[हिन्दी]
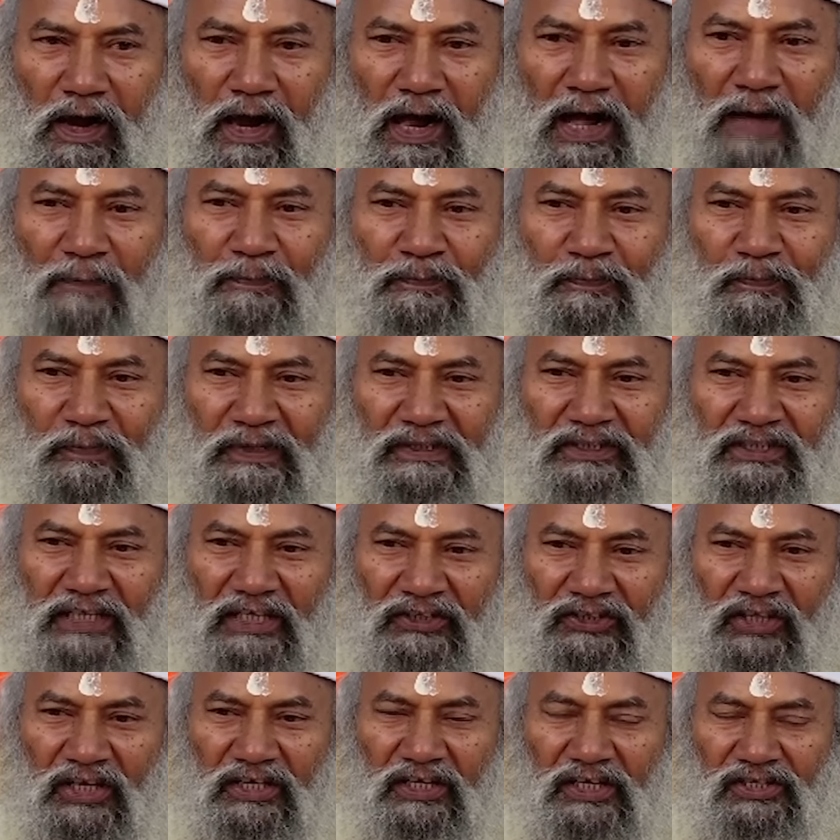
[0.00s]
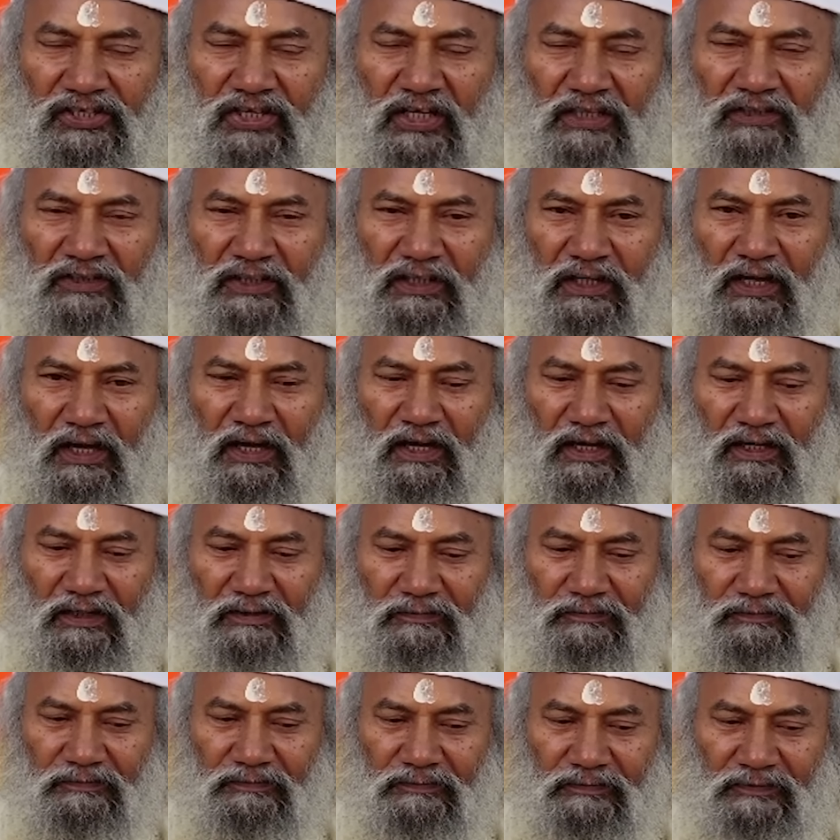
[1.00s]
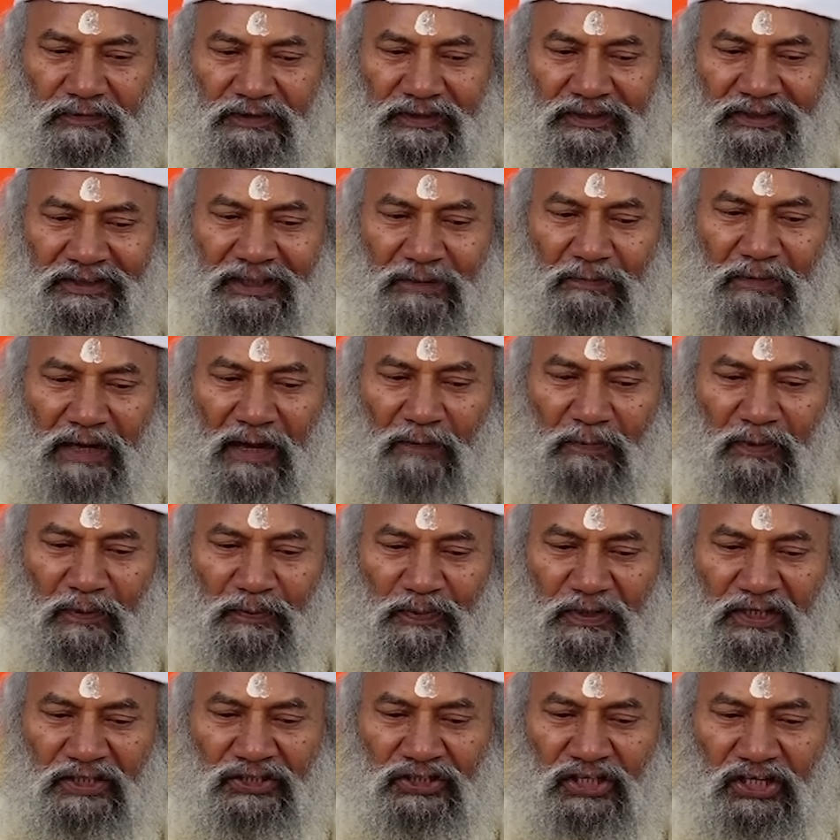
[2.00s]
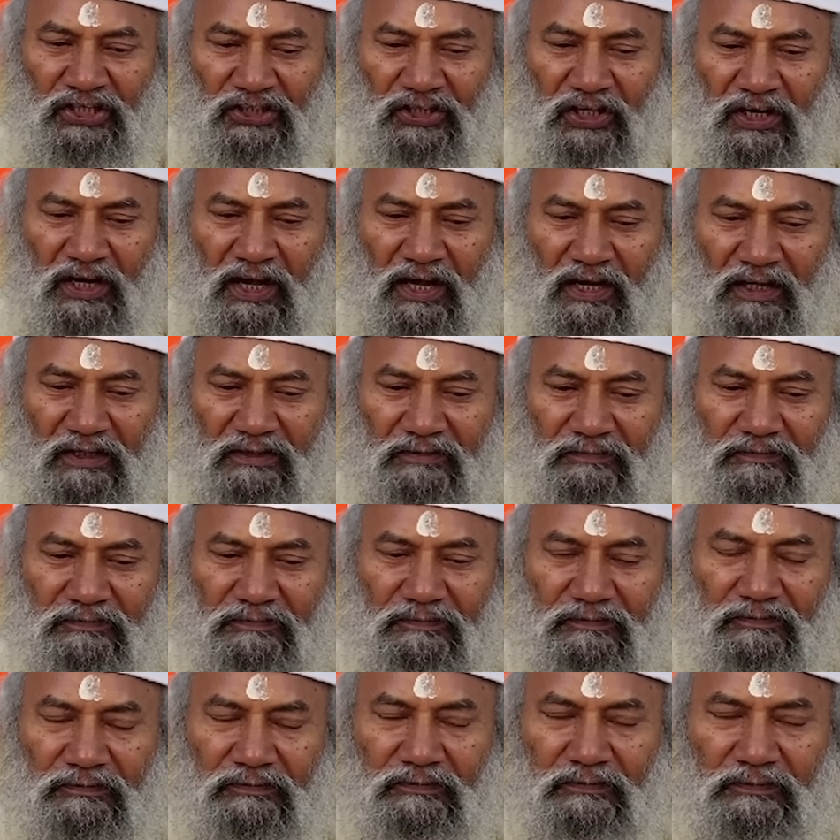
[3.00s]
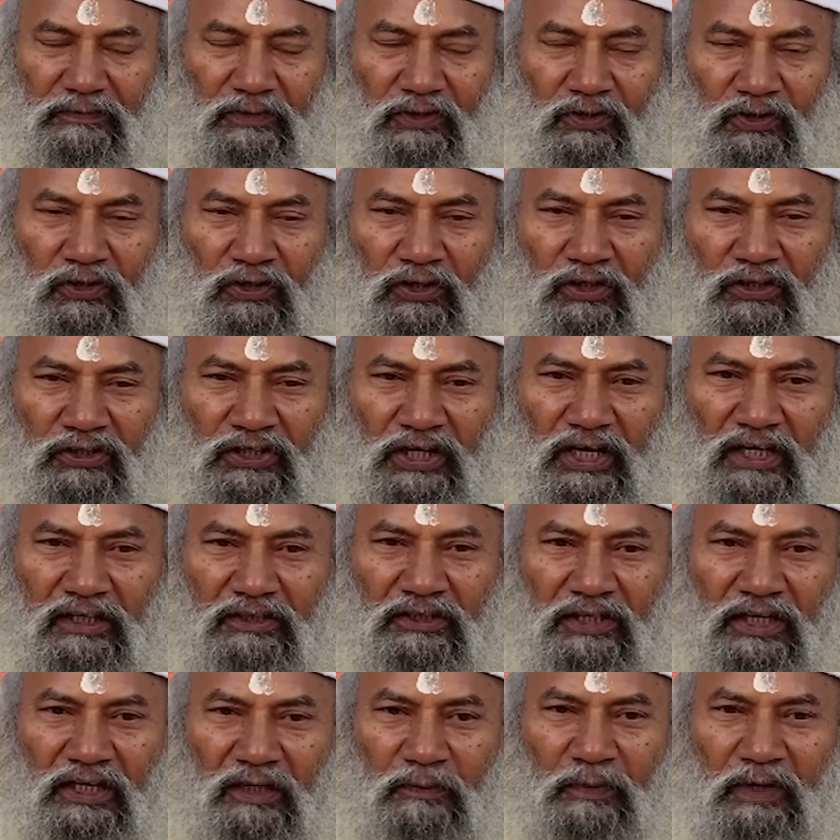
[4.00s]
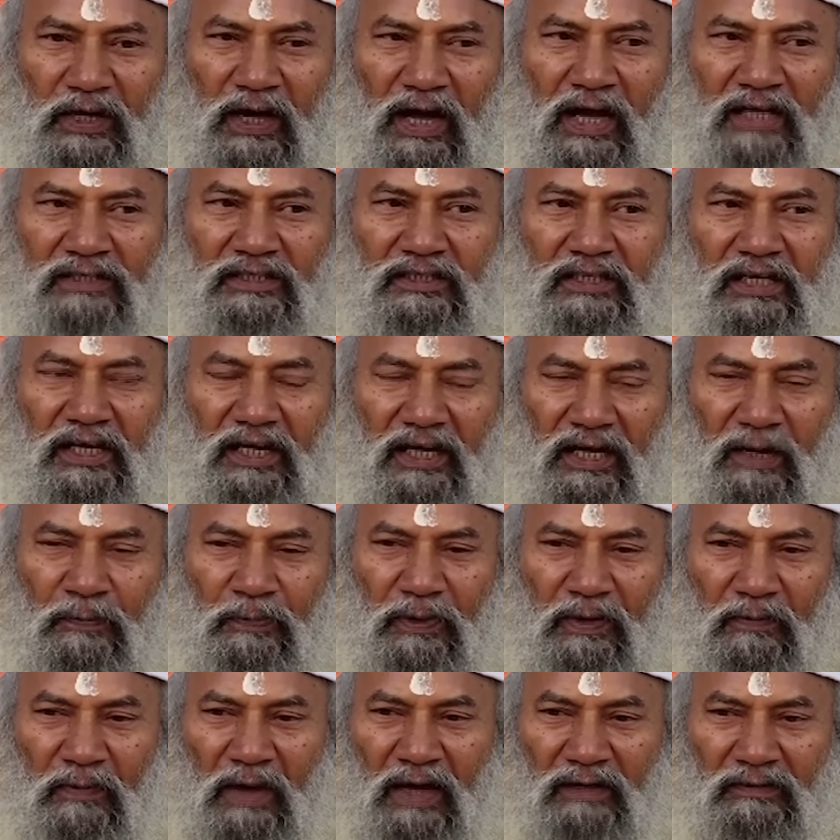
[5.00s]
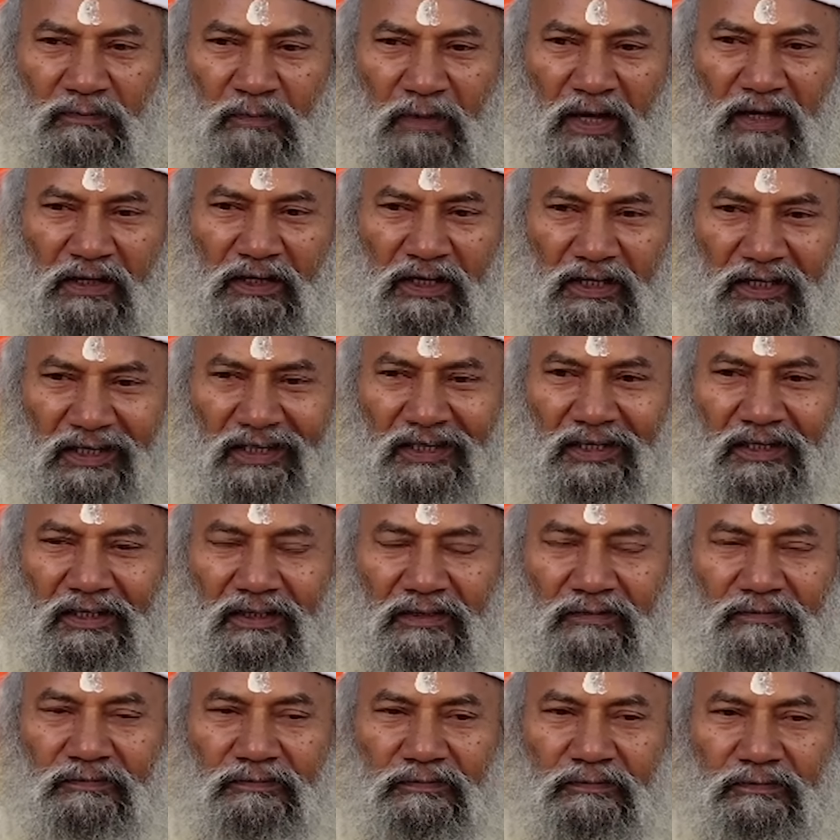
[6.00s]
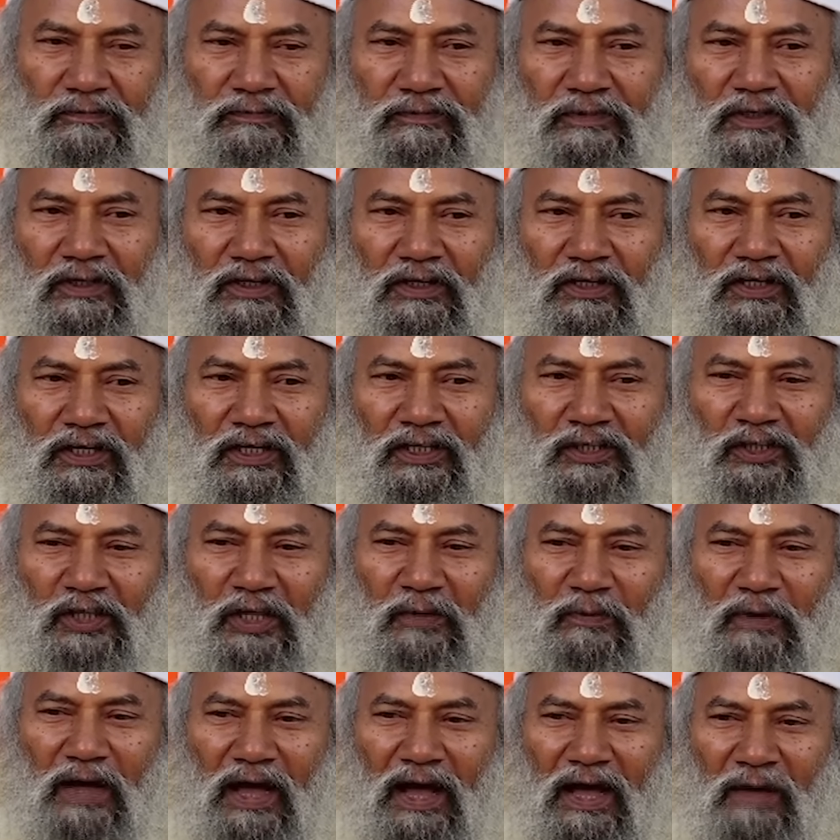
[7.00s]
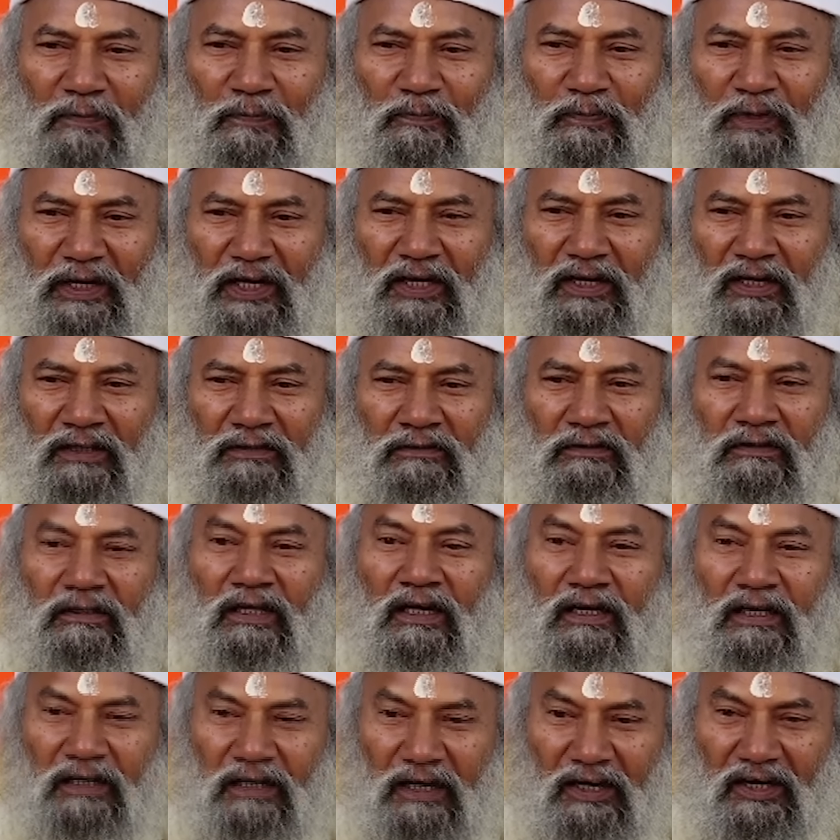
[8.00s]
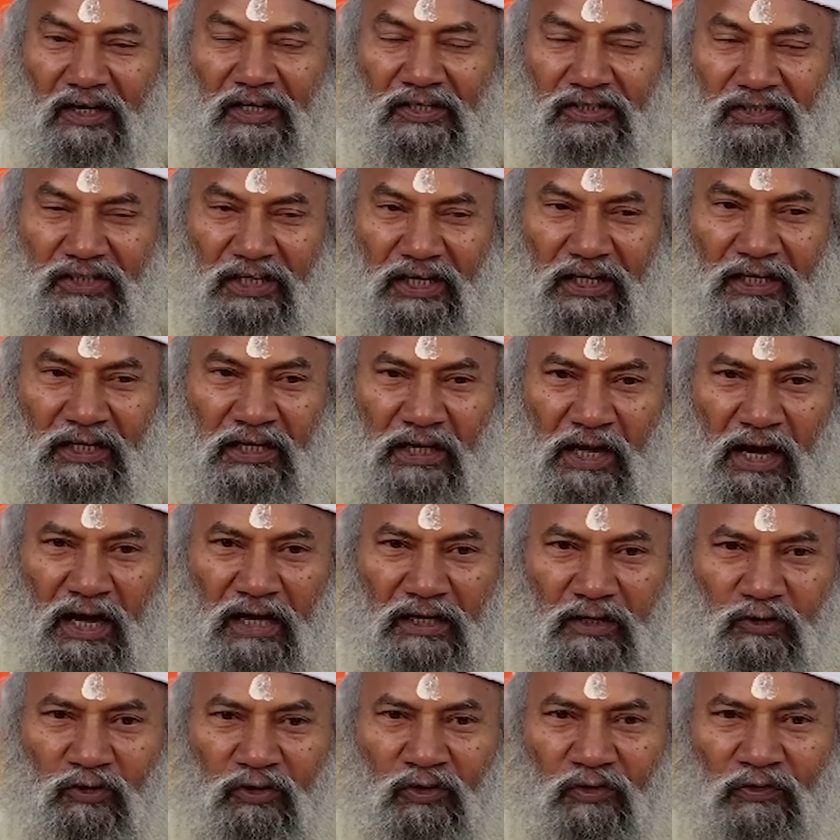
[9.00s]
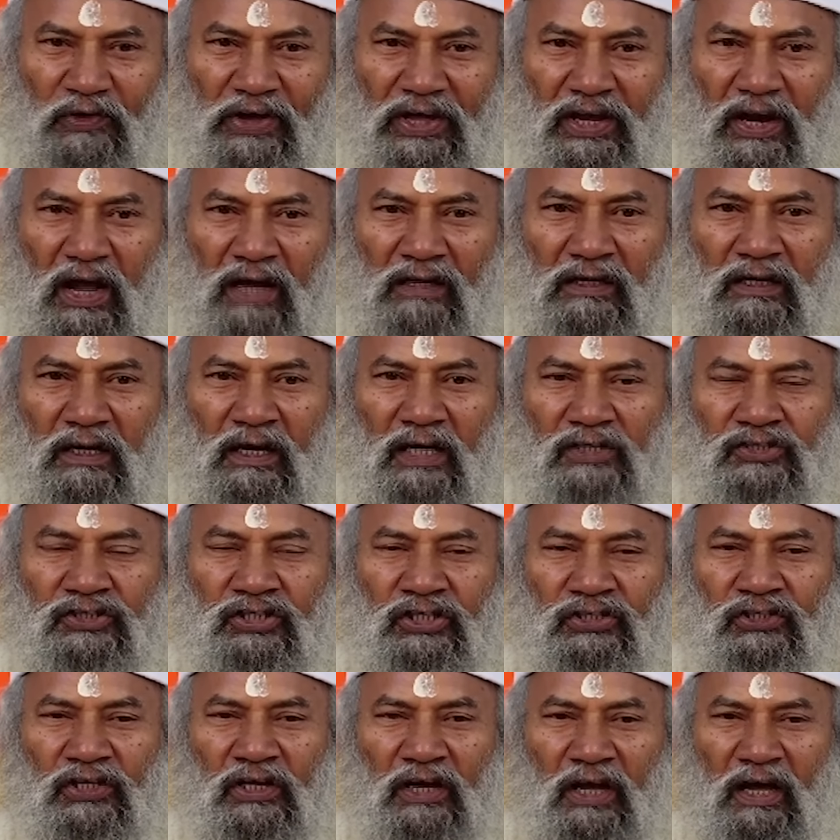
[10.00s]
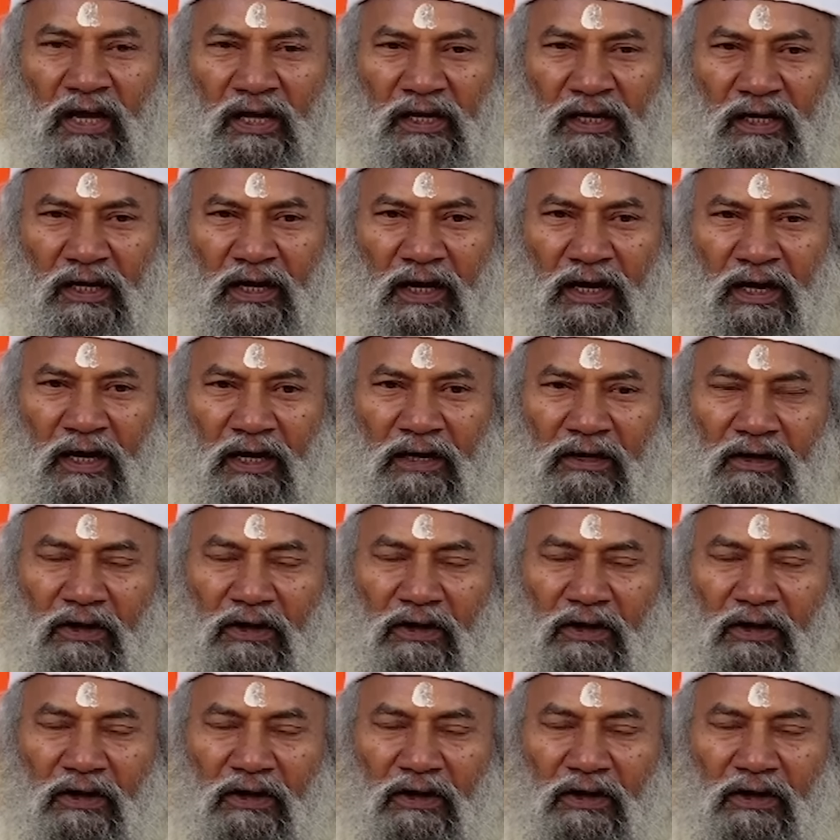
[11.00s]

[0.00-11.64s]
आप में चैतन्य शक्ति है जब आप अपनी चेतना ठीक ठीक विकास करेगा परमात्मा के लिए तब आपके अंतकरण से ज्ञान और वैराग्य का चेतना आएगा